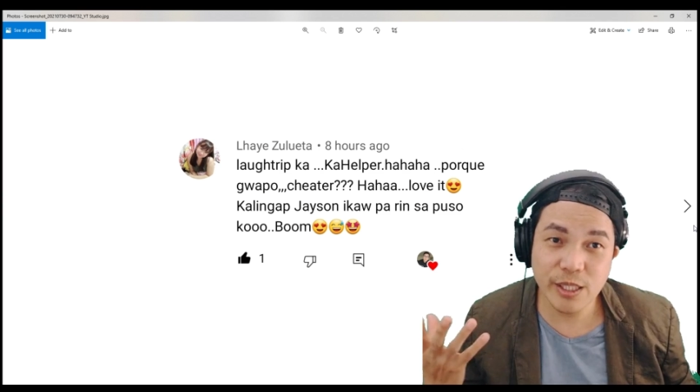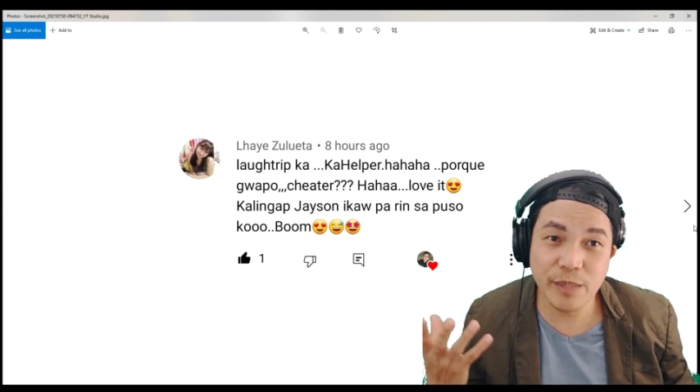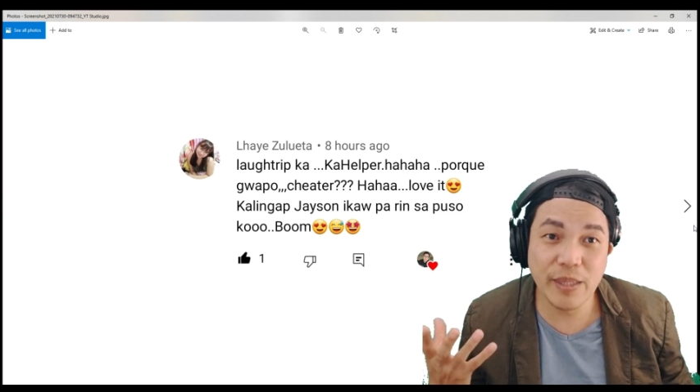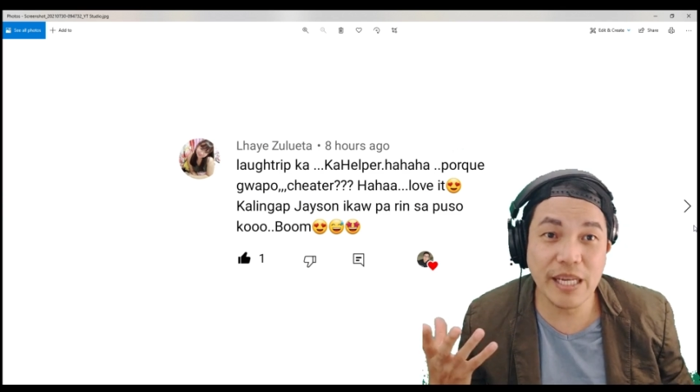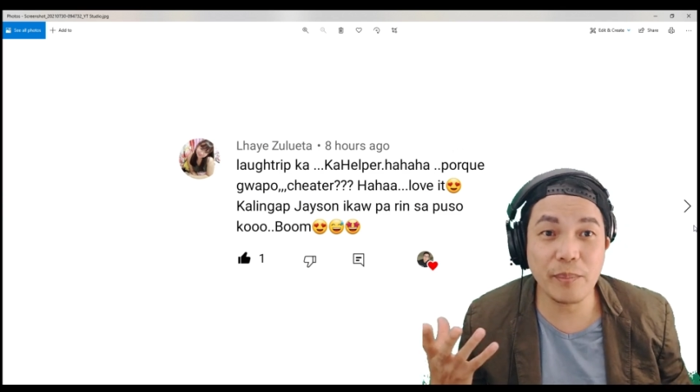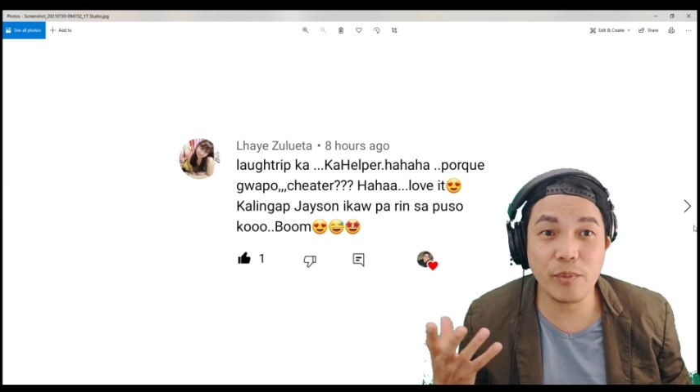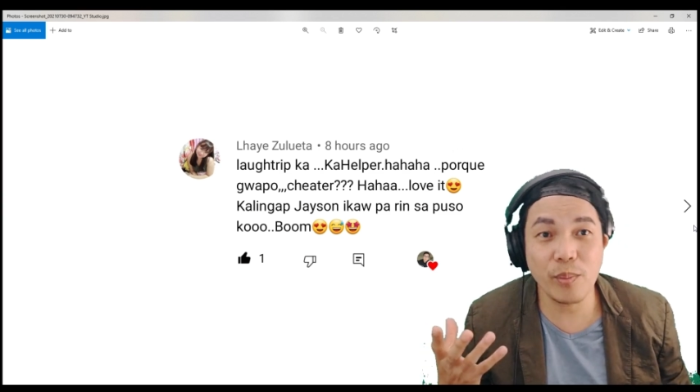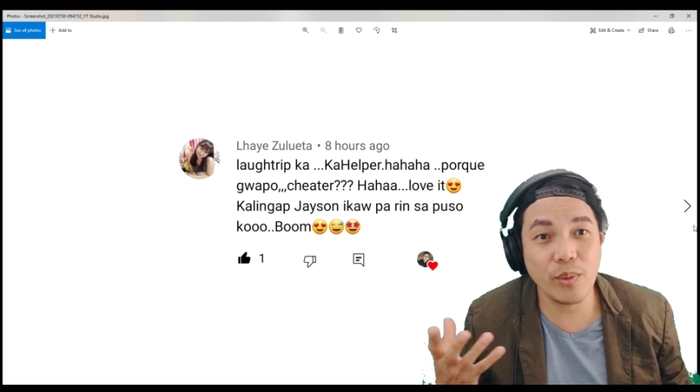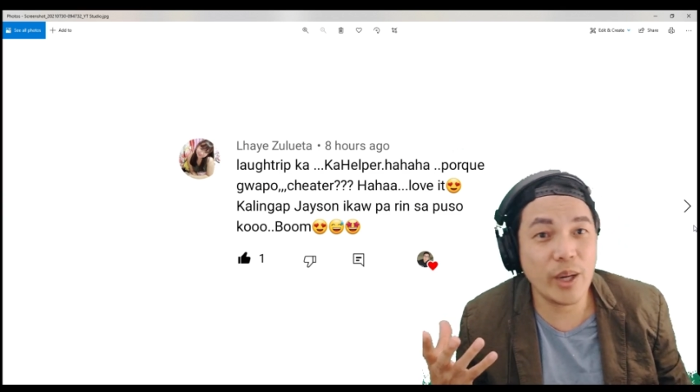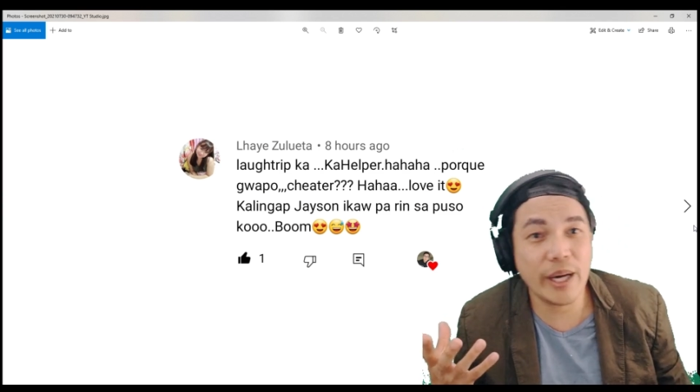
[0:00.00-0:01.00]
Simple lang po
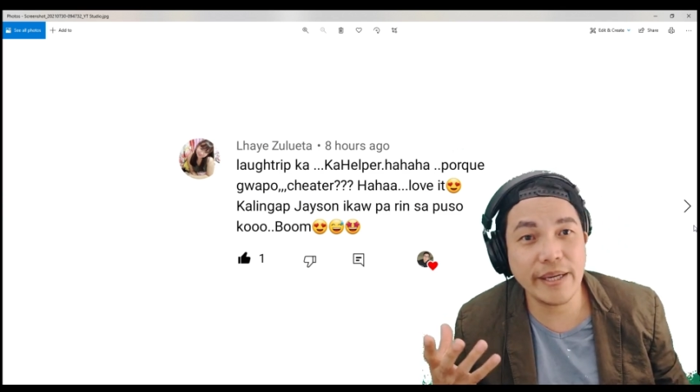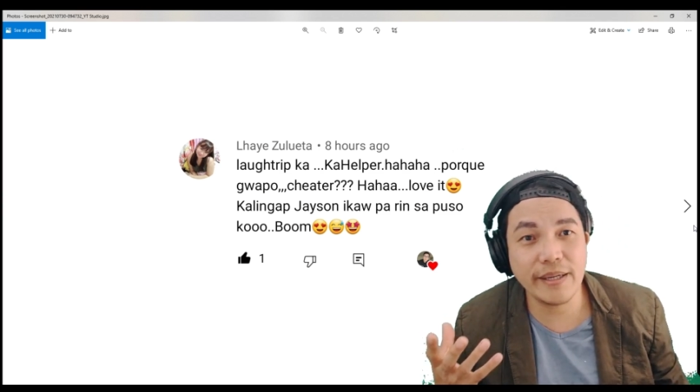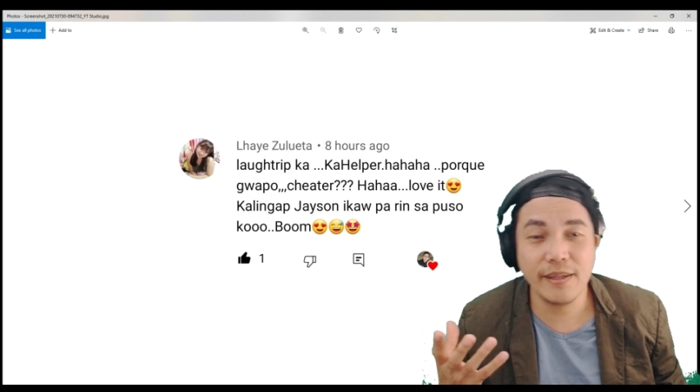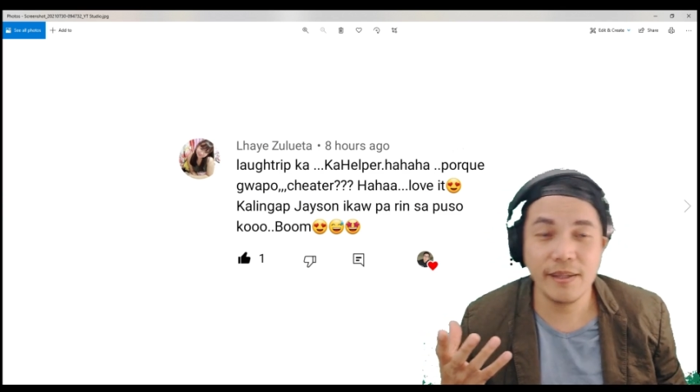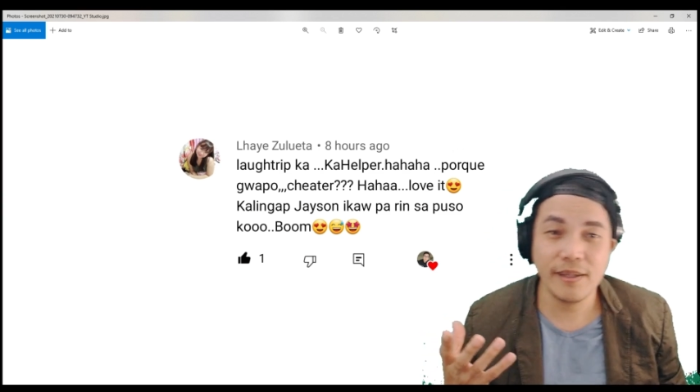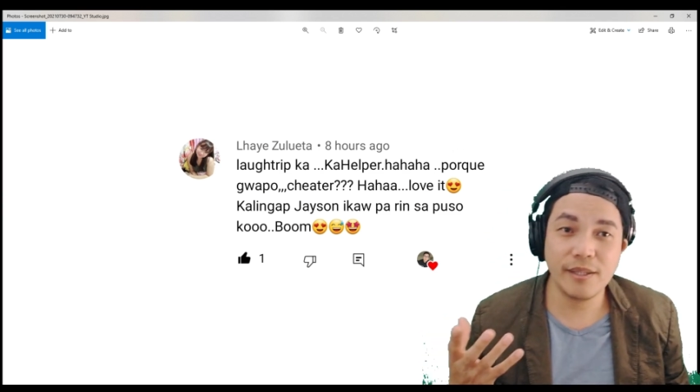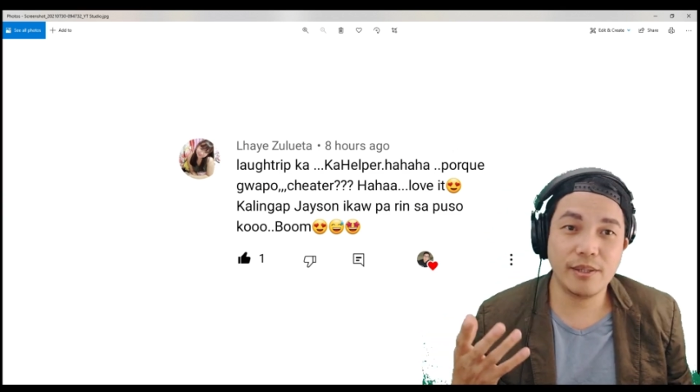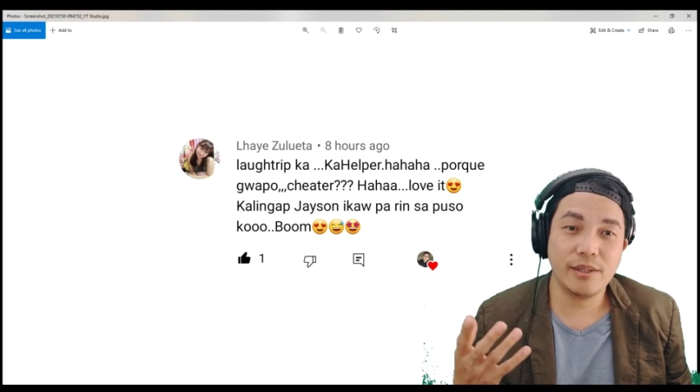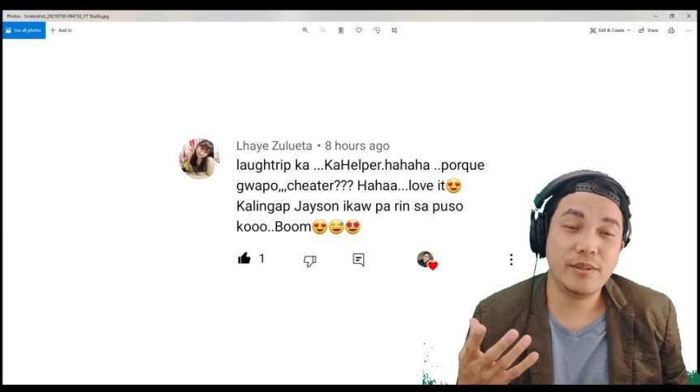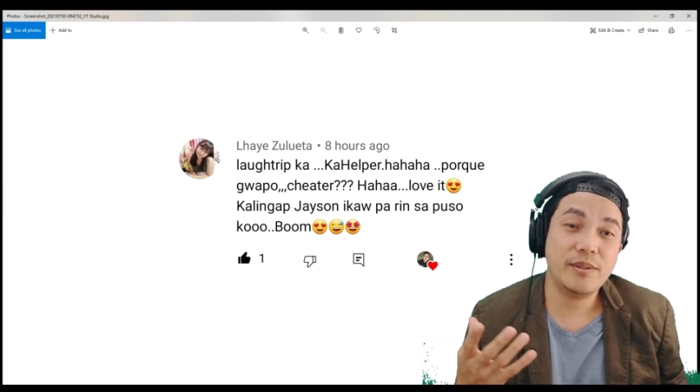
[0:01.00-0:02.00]
ang buhay, no?